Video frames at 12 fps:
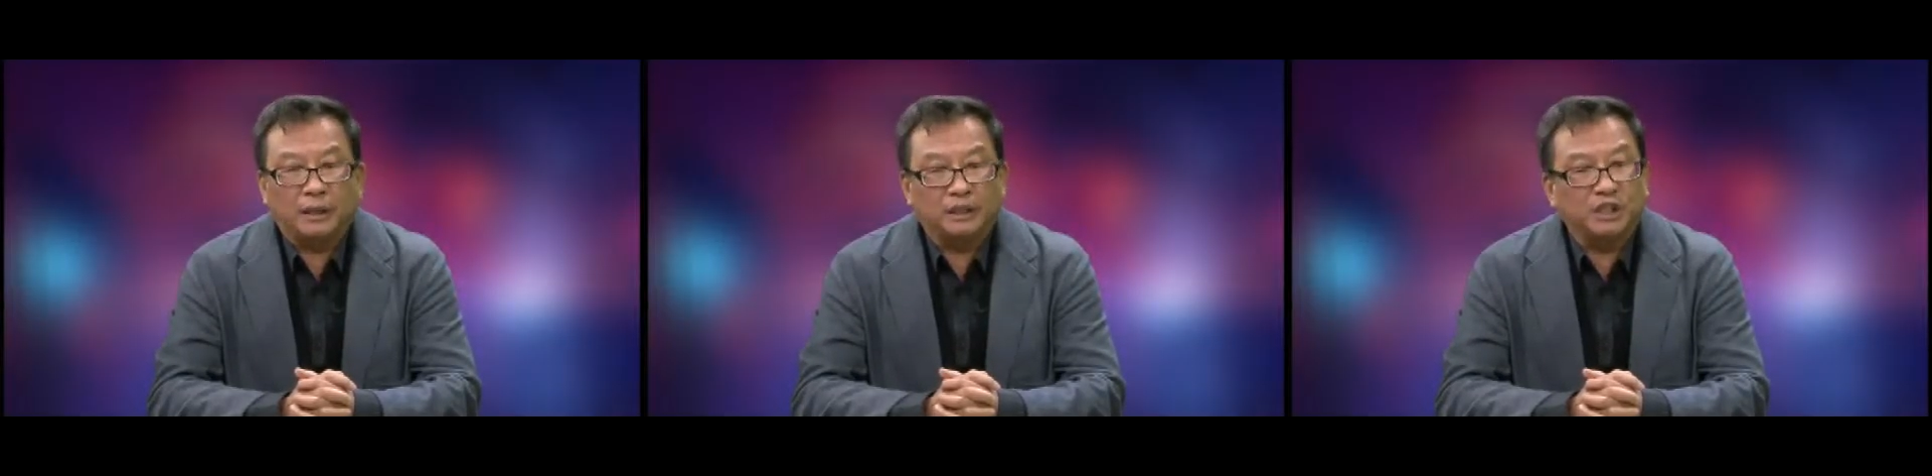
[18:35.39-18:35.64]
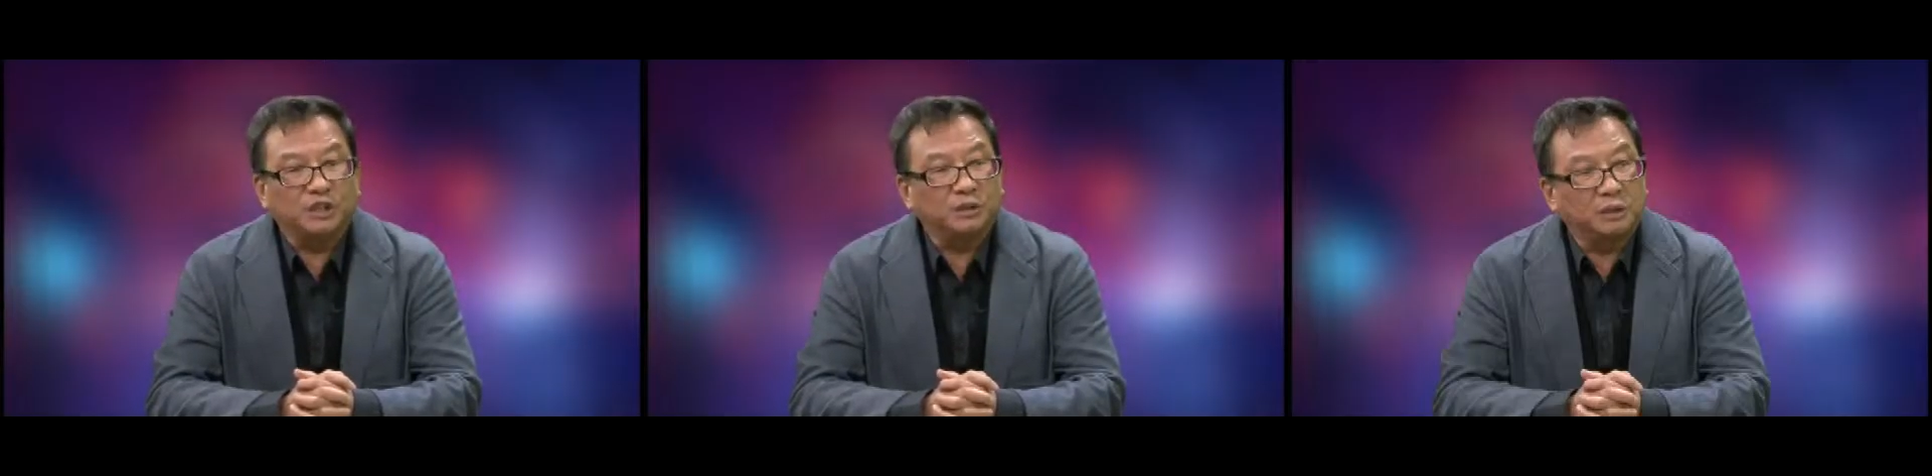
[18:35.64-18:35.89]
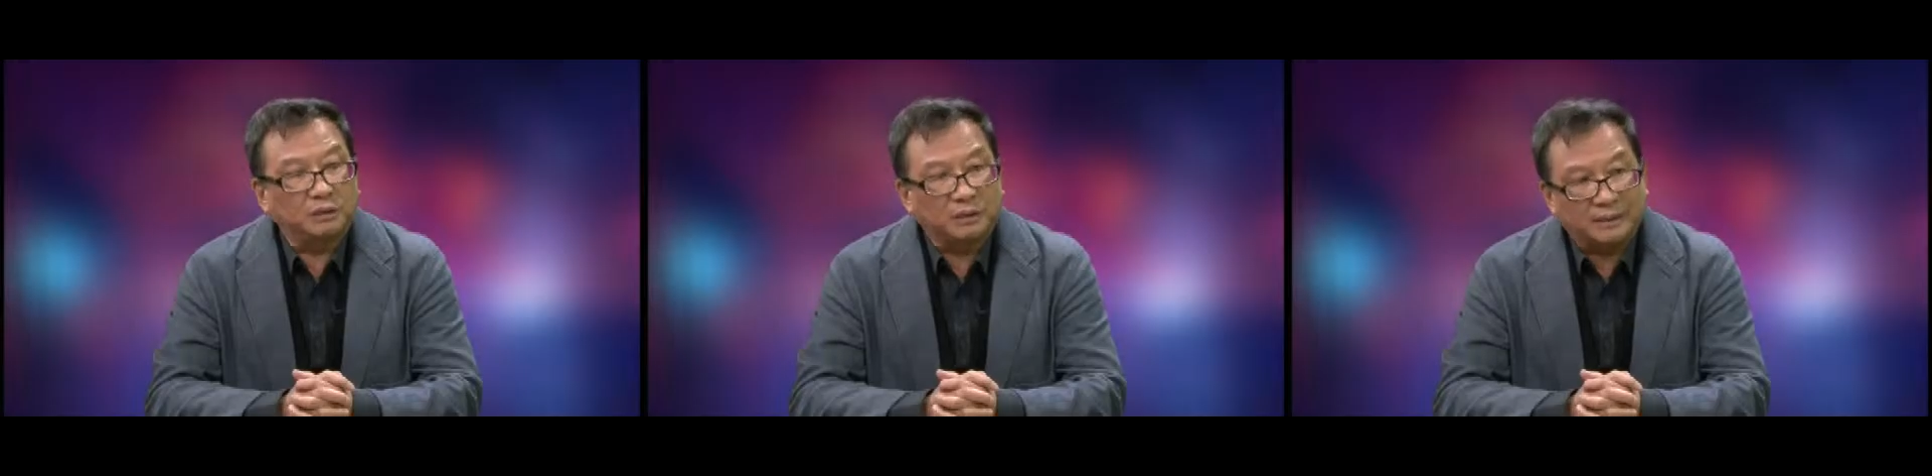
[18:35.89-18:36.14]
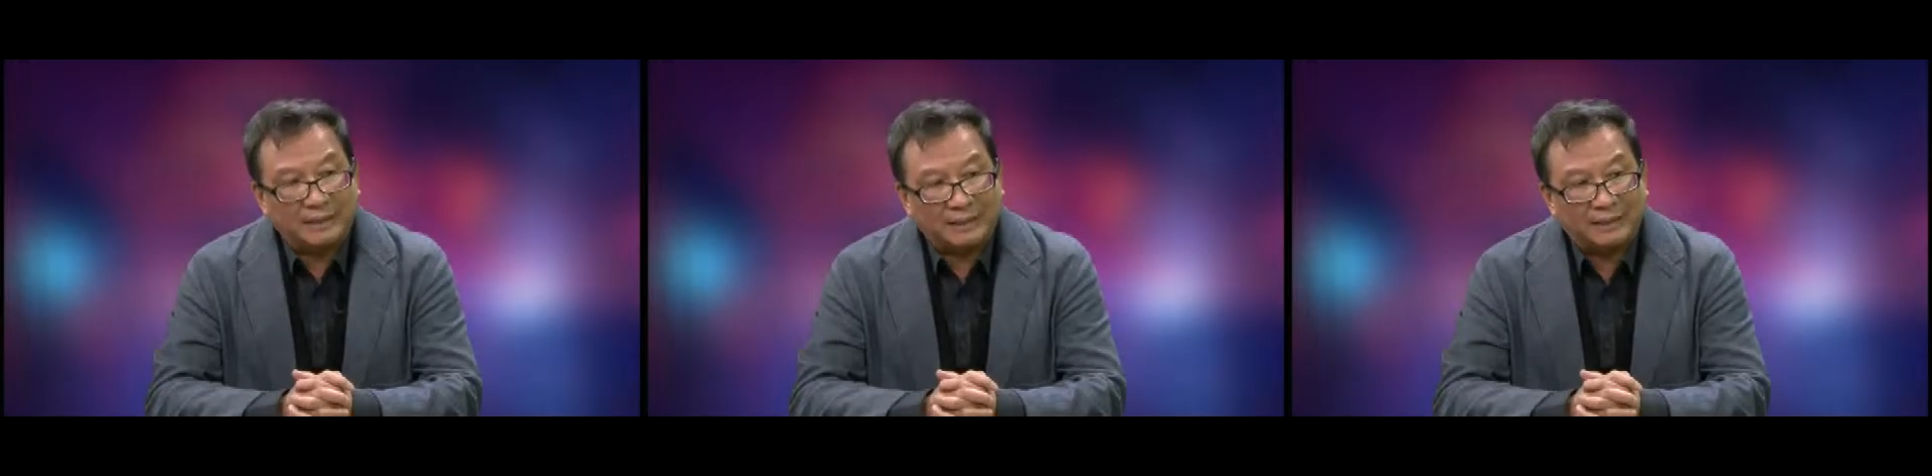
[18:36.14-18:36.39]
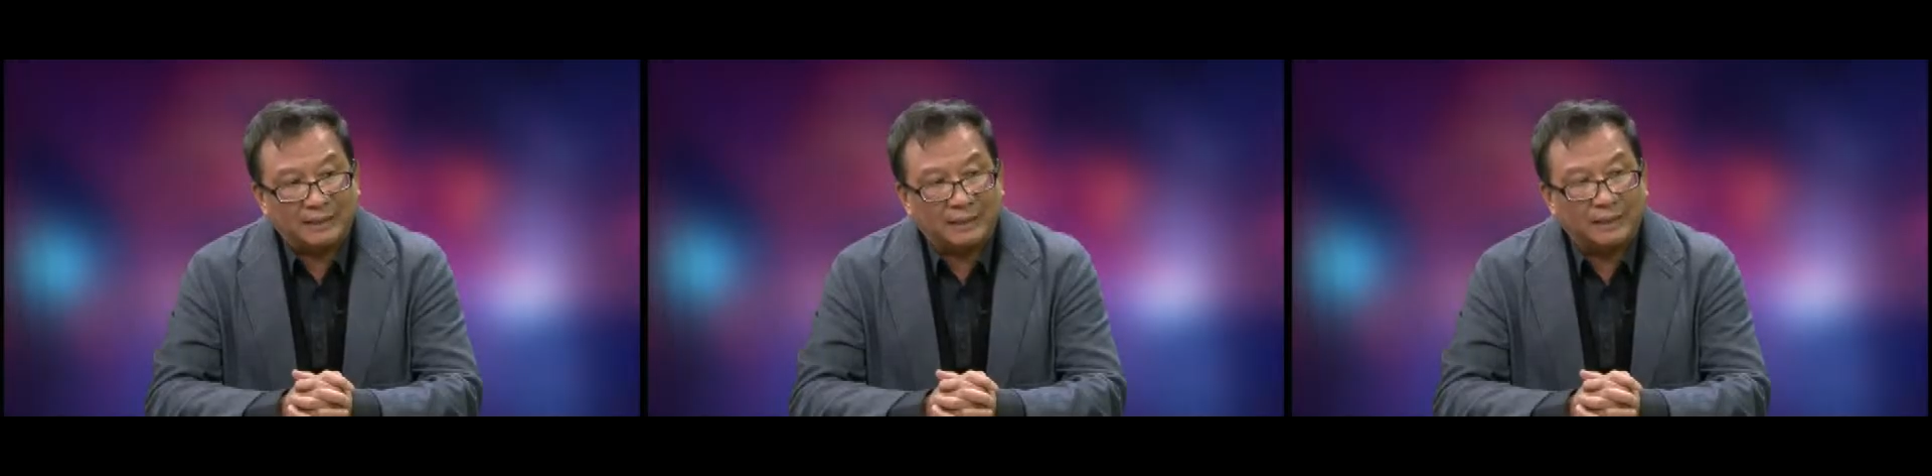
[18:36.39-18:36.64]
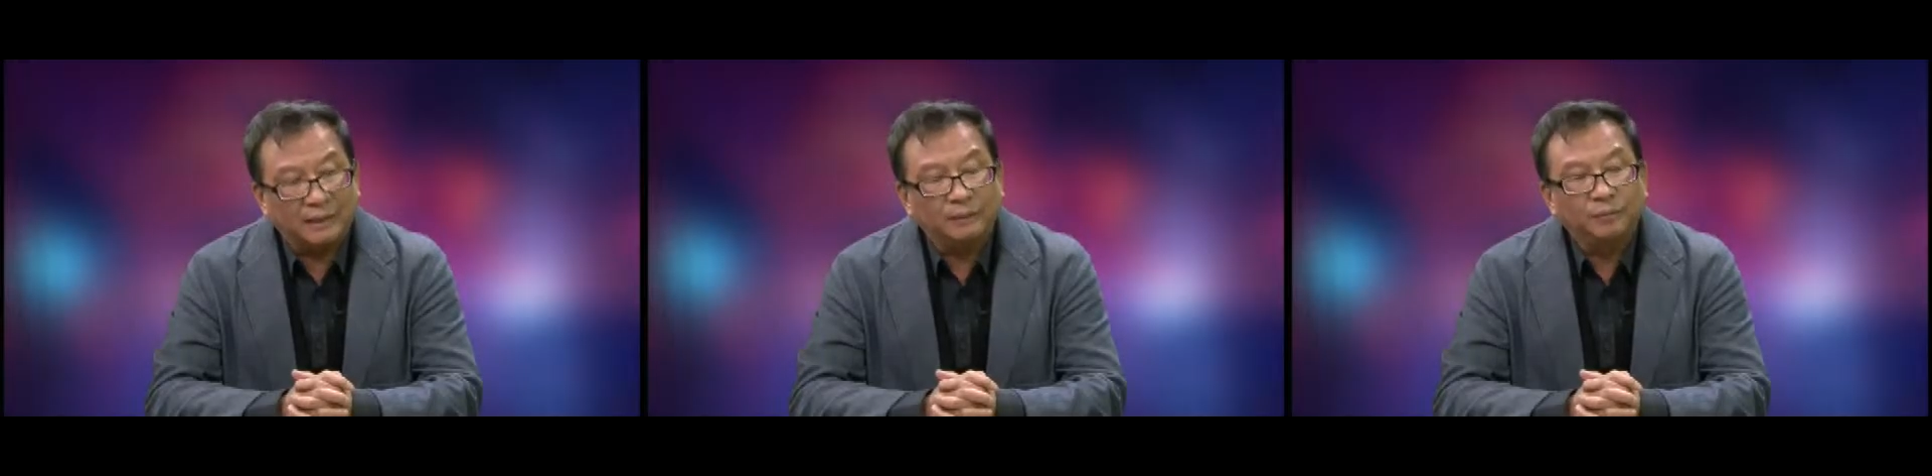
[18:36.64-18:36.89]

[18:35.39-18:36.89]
成就是在你的